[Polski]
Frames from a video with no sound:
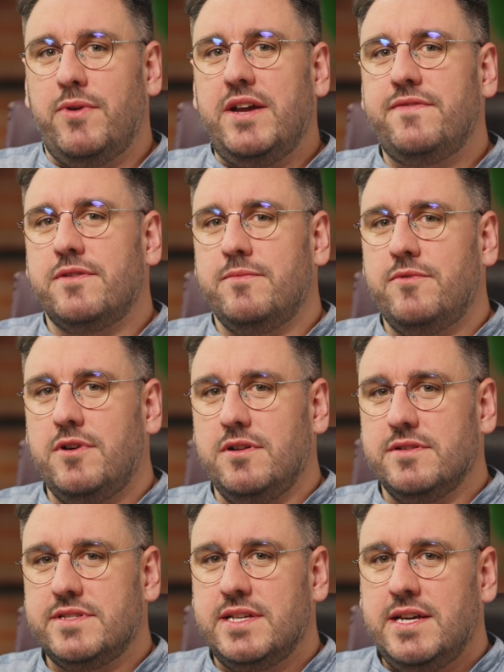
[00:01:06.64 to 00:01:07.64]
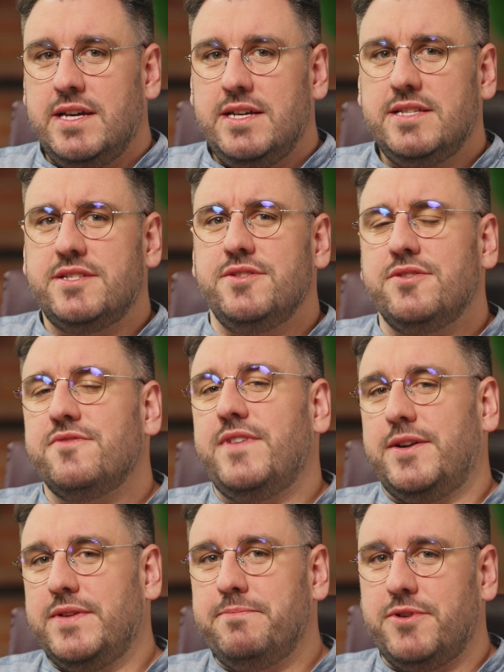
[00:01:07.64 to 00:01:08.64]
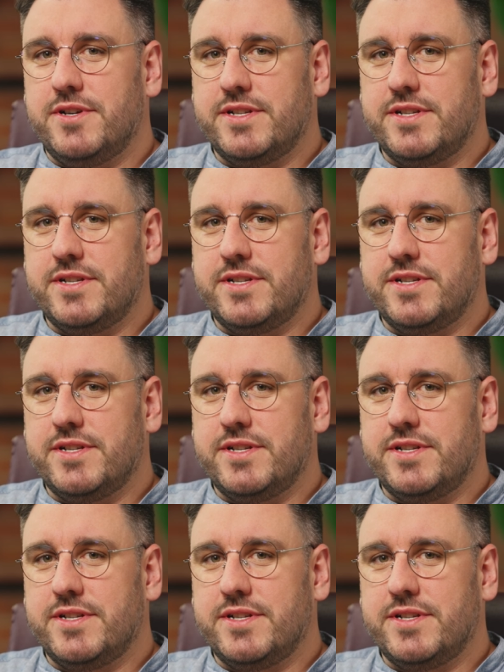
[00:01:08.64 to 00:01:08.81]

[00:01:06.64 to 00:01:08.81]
na środku pokoju, z dala od ścian,